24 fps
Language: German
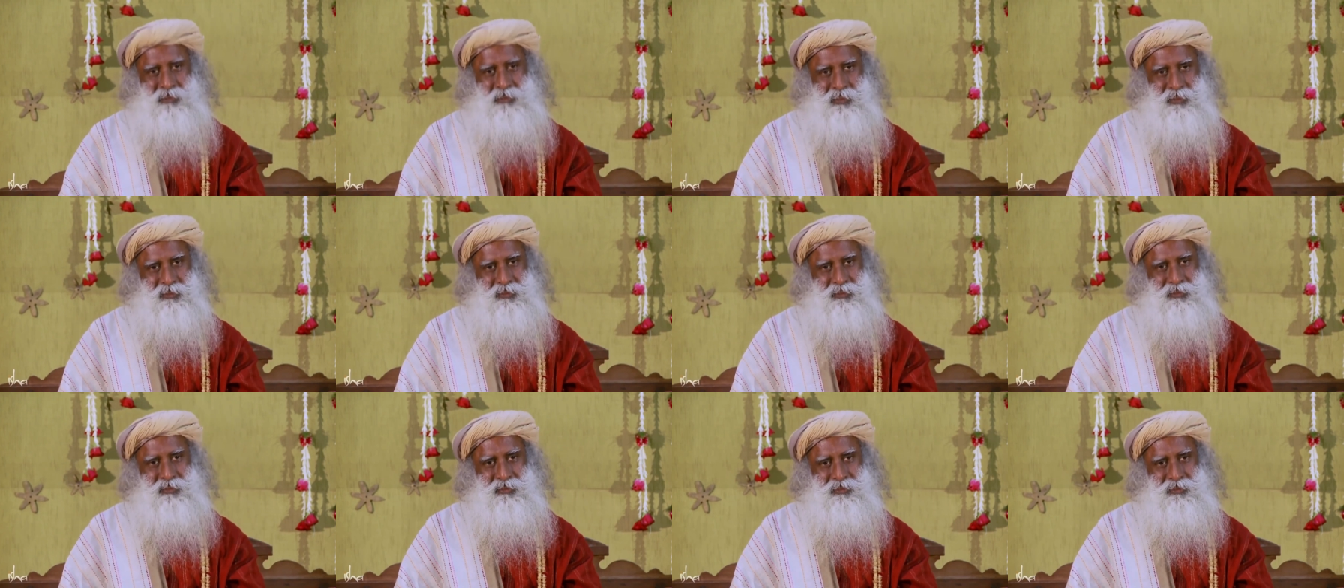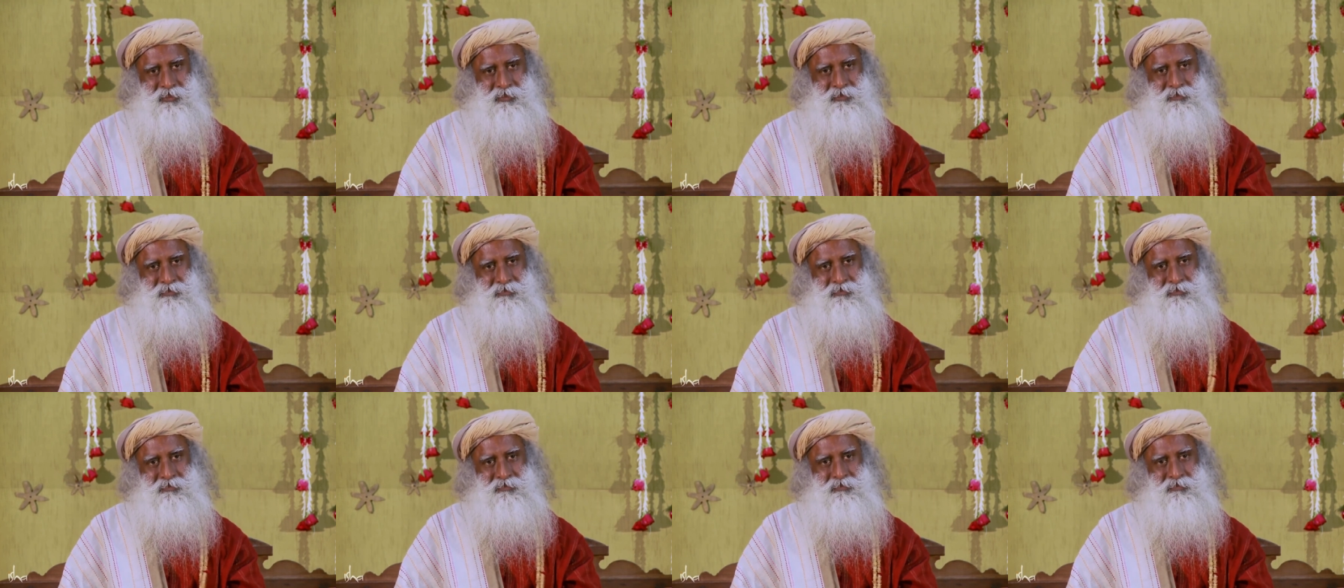Ja,
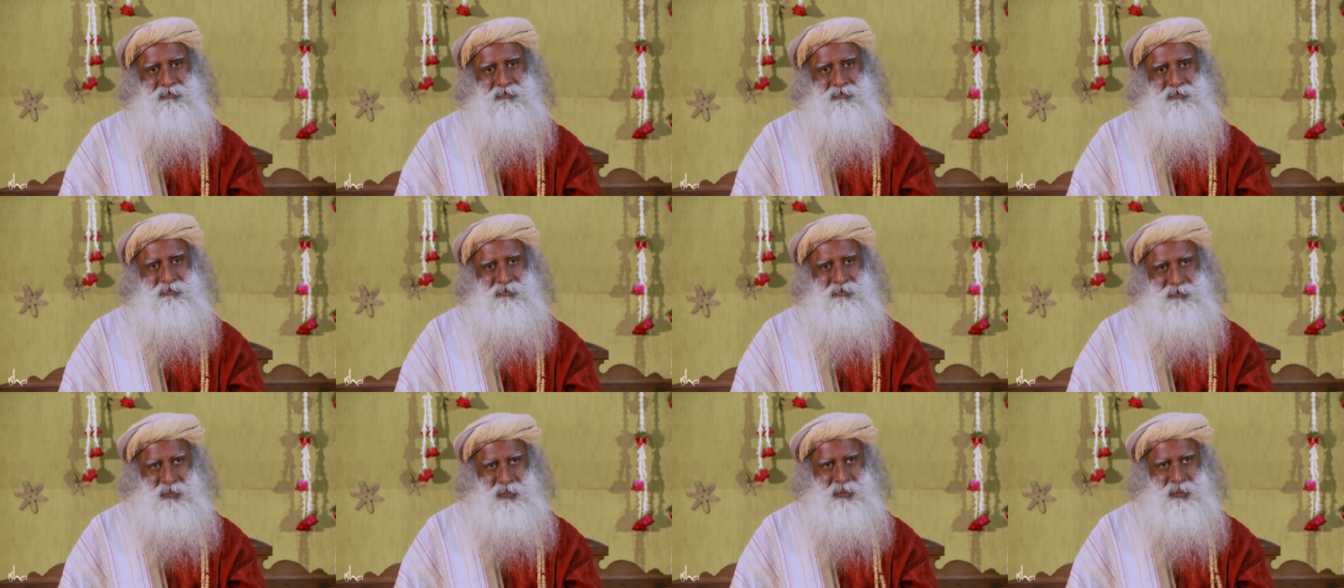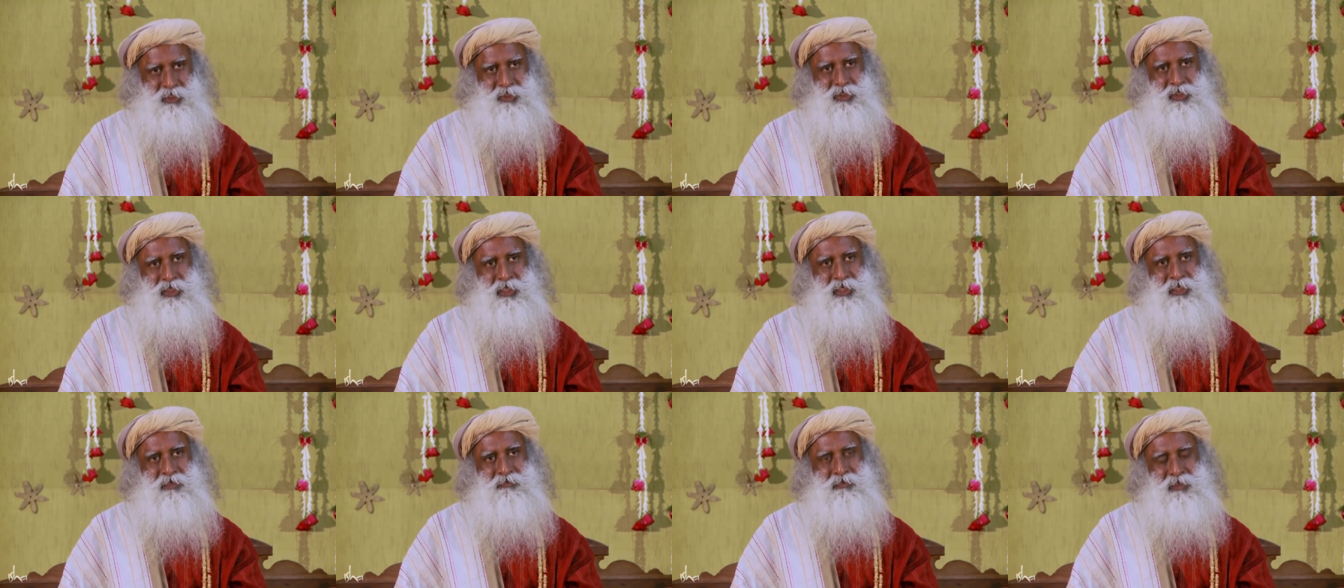
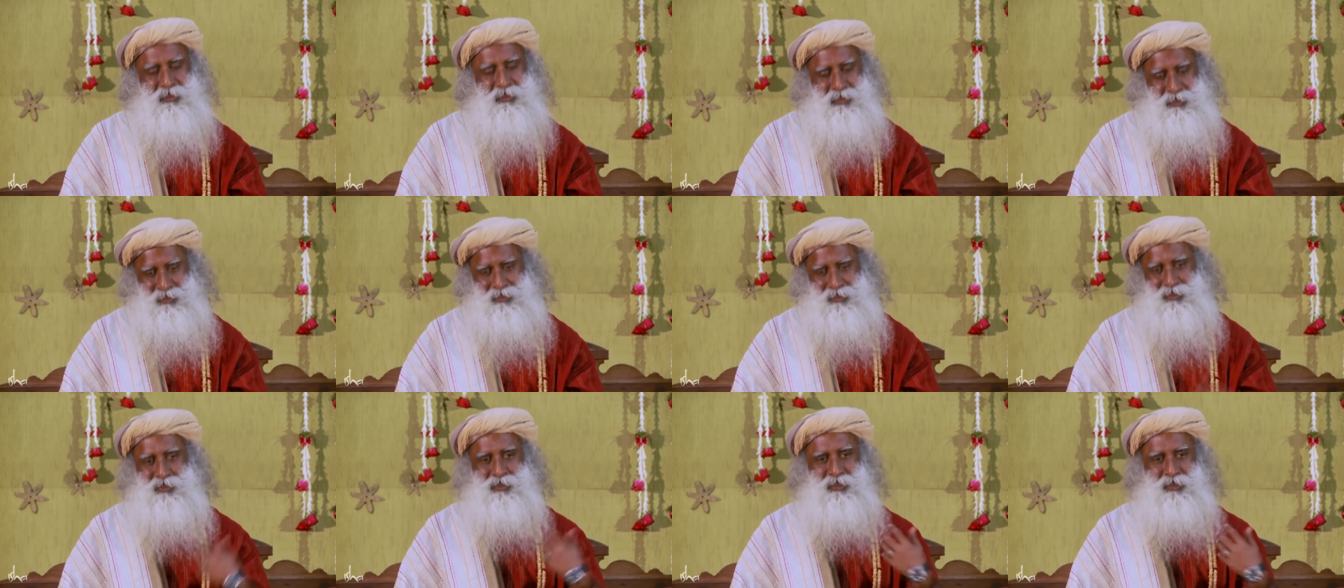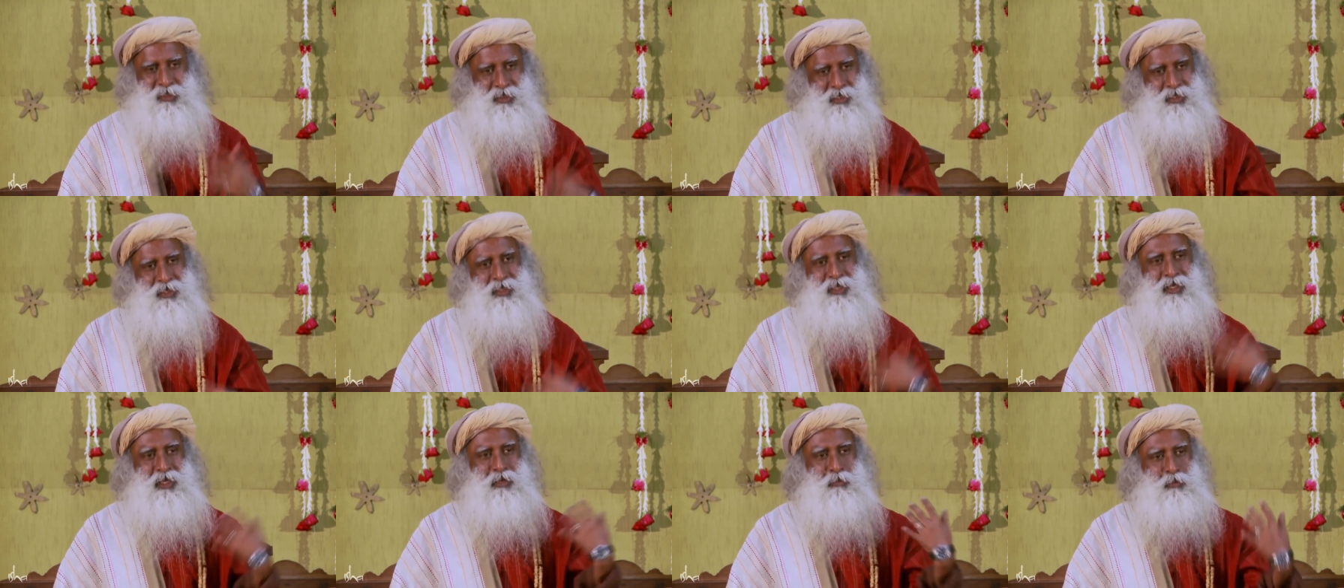anfangs, wenn
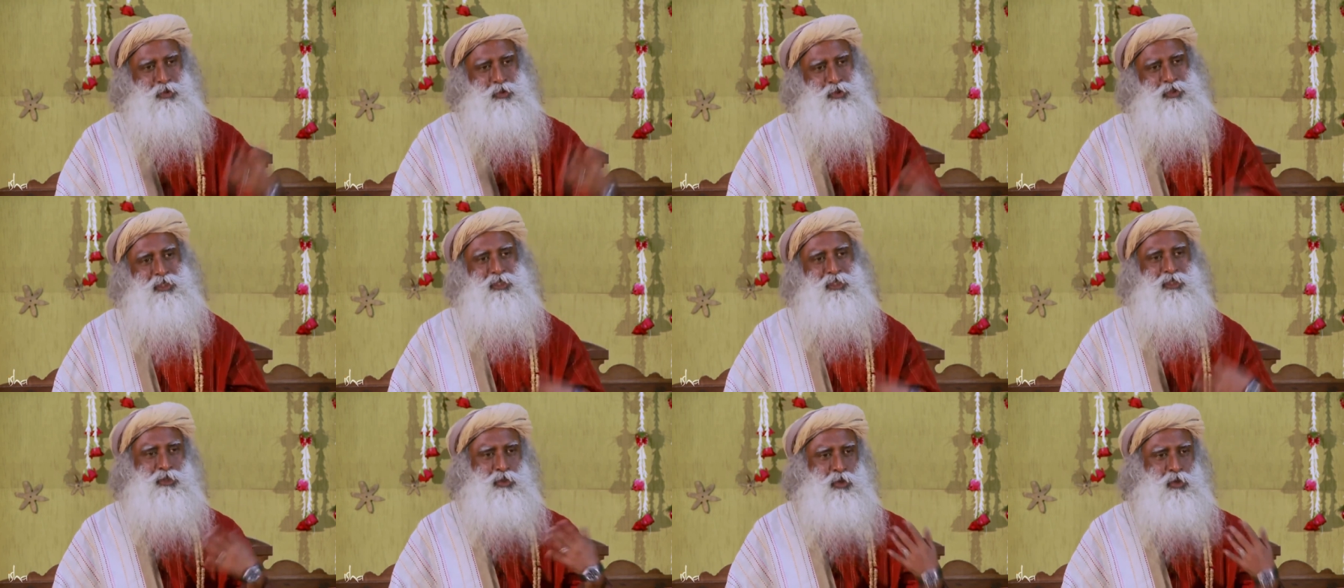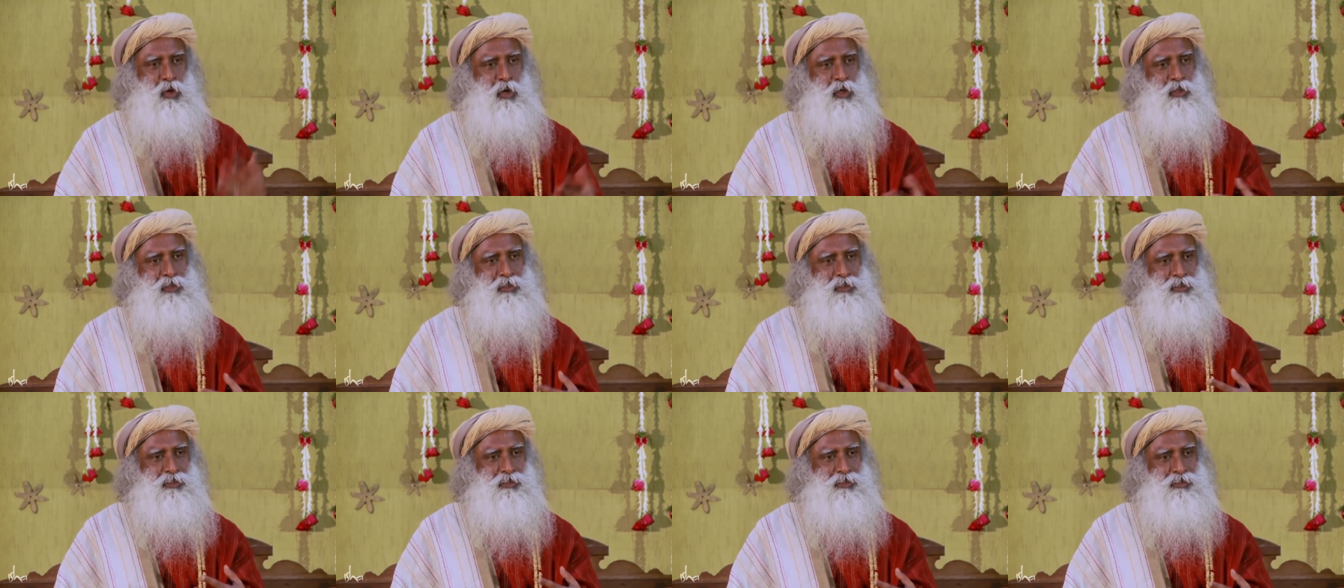dieses Gefühl
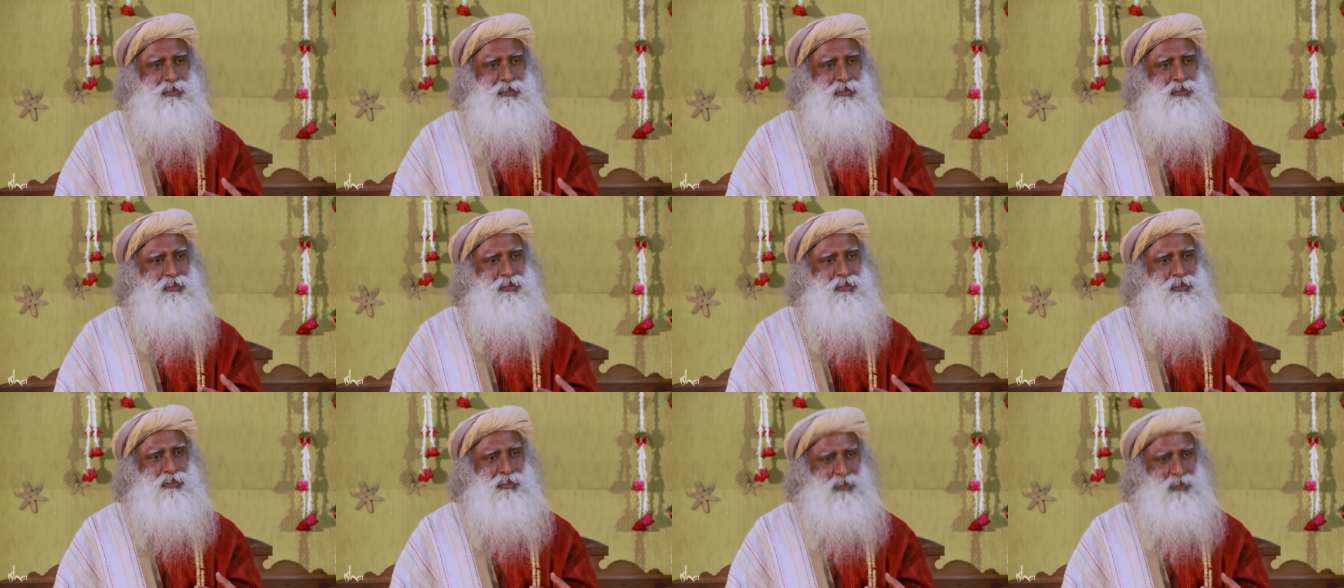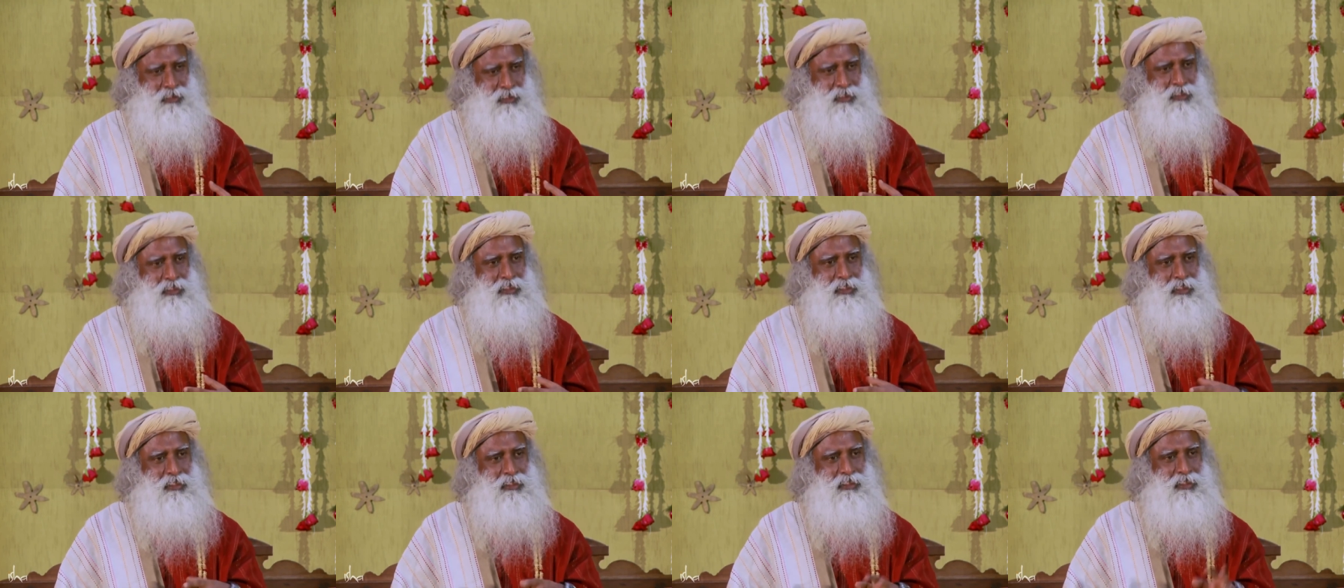intensiv ist, gibt es dir
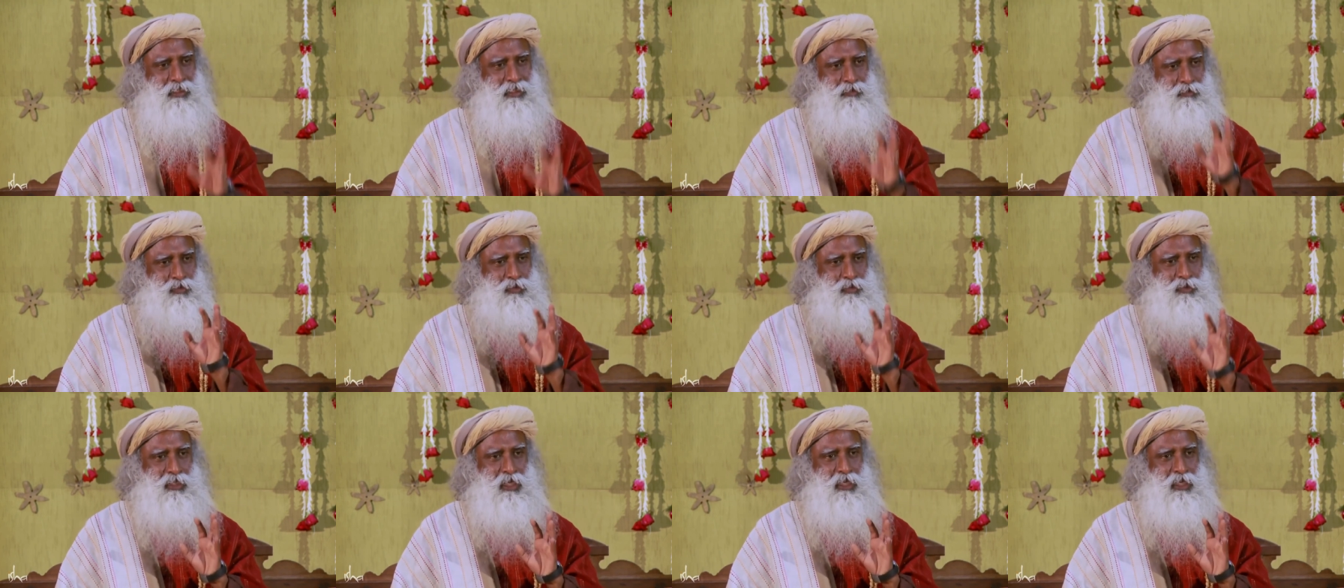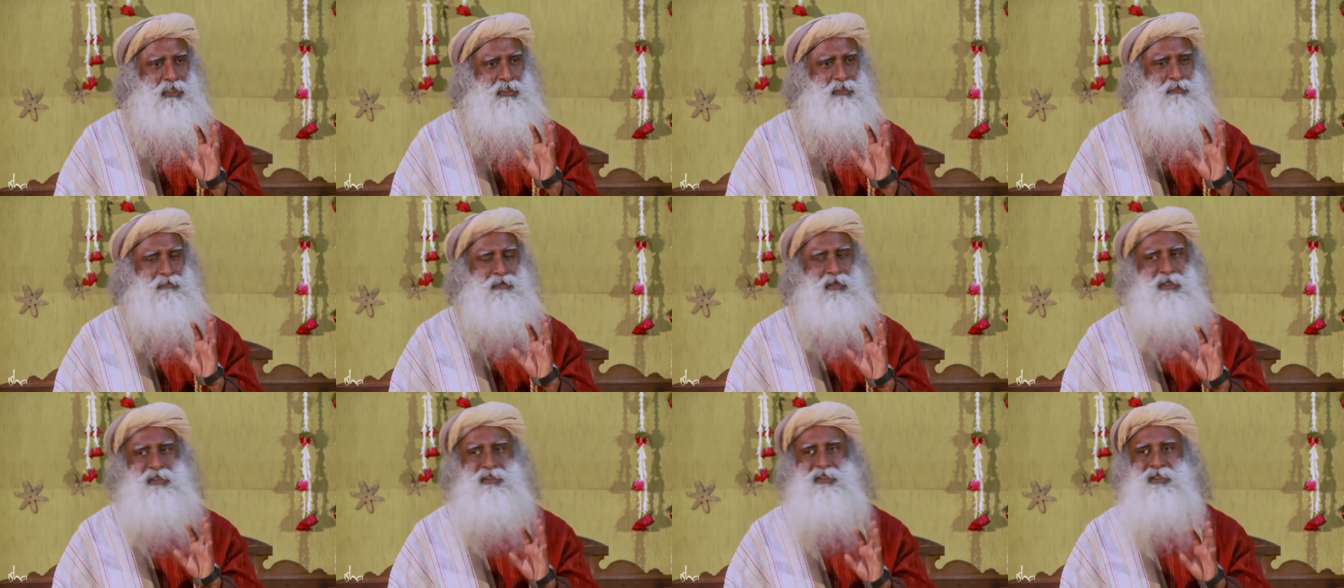Zufriedenheit.
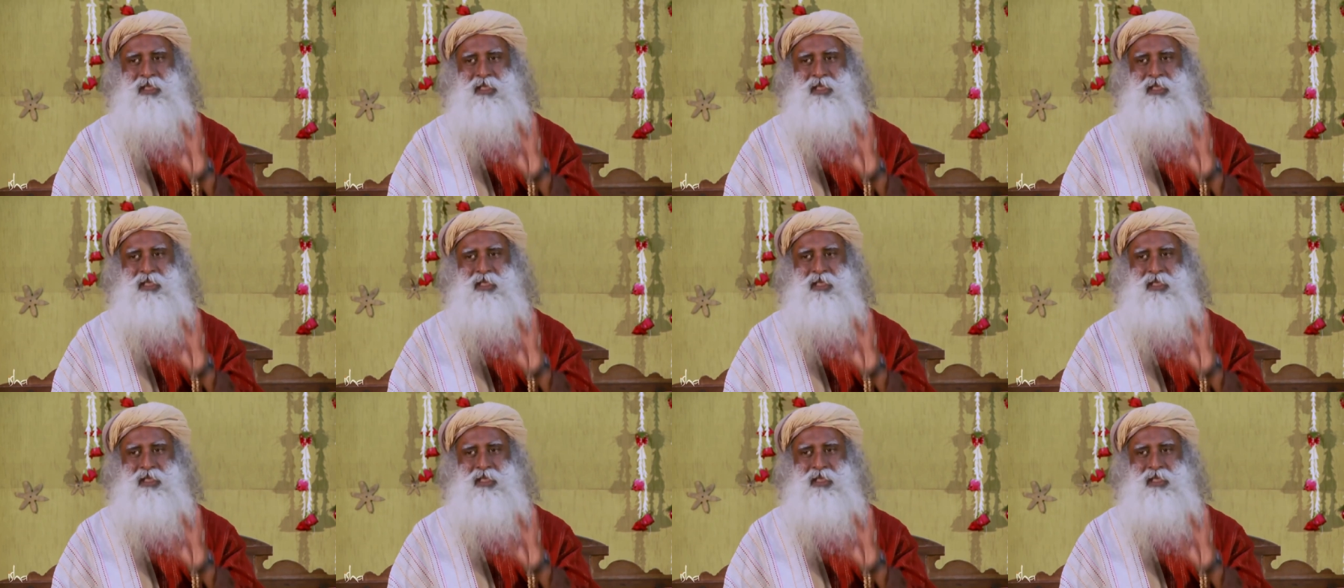Nach